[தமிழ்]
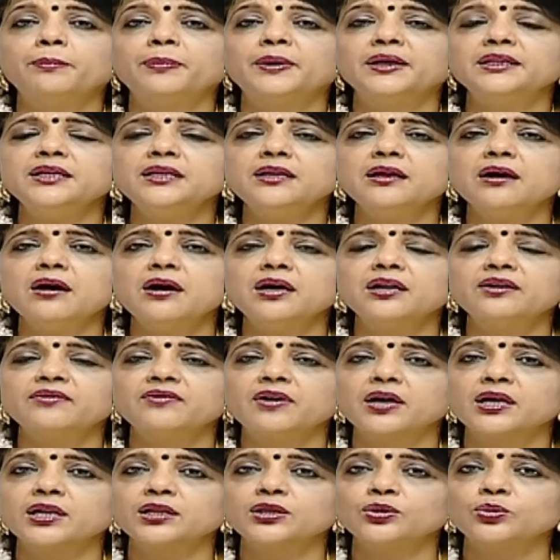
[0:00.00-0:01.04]
பதினாறு
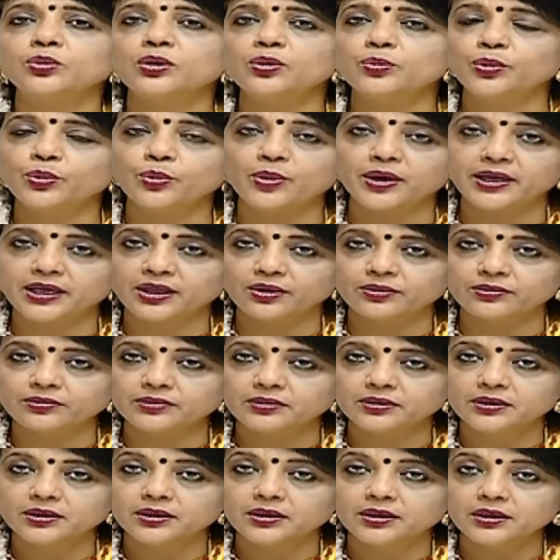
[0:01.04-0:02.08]
வாரத்துக்குள்ளே உருவாகிடும்
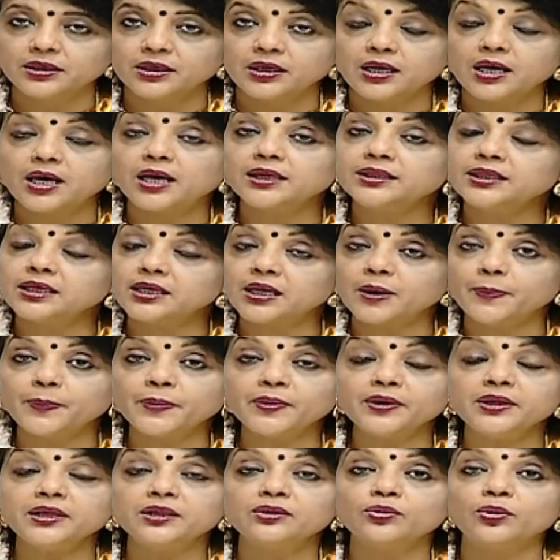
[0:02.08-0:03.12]

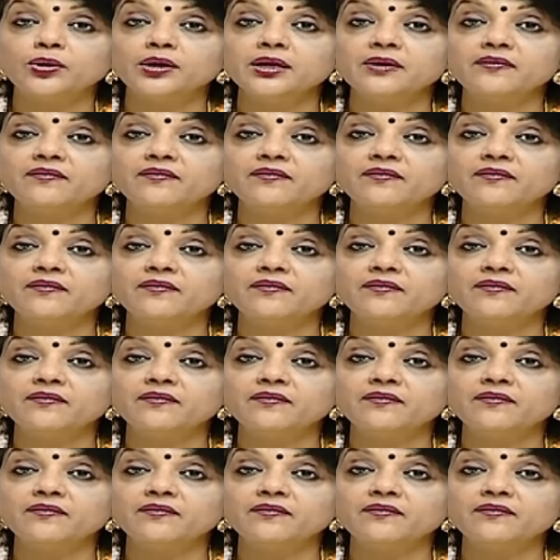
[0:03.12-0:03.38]
அதற்கப்புறம் இதோட